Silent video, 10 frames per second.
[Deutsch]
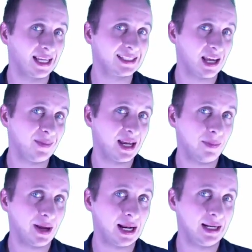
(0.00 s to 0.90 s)
Jetzt kennen wir
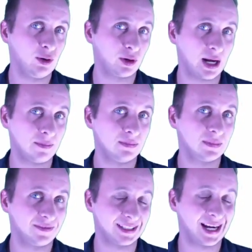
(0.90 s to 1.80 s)
ja
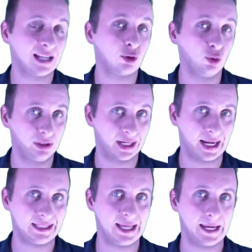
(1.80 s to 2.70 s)
Parallelogramm, Quadrat und
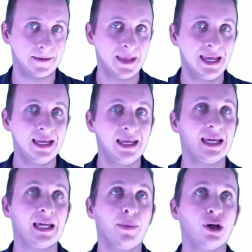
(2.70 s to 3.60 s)
Rechteck.
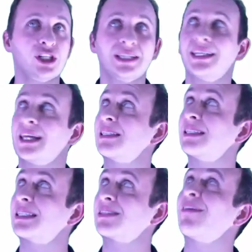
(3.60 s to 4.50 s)
Ich habe euch
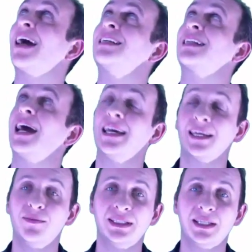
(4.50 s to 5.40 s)
stattdessen zwei
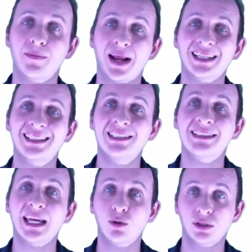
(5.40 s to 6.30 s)
Dreiecke mitgebracht, die
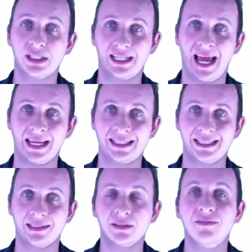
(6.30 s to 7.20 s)
deckungsgleich
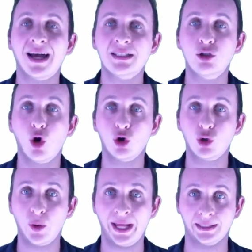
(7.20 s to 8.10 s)
sind, quasi Thematik
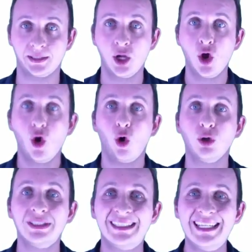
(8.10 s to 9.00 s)
kongruent.
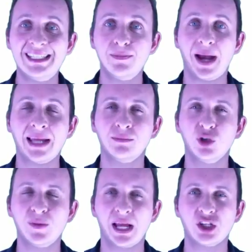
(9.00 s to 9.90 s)
Und diese
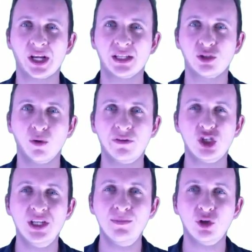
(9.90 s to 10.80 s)
beiden muss man anscheinend so
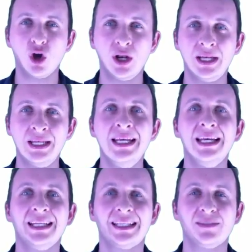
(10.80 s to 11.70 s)
verschieben können,
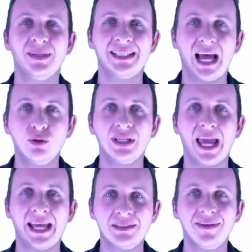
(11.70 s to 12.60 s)
dass man
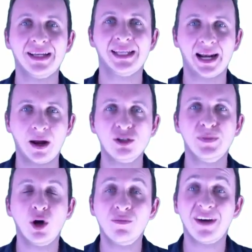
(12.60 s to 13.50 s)
dadurch etwas
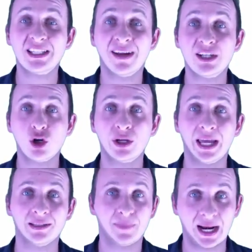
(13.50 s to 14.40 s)
herausbekommt, was man schon
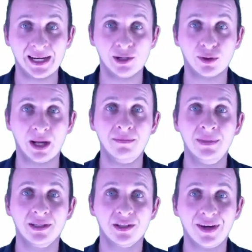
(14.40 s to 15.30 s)
kennt.
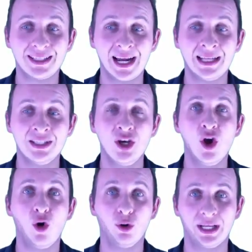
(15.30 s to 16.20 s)
Parallelogramm, Quadrat
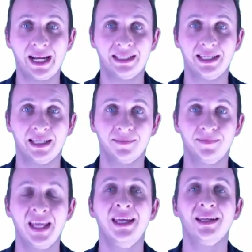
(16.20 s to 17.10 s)
oder Rechteck.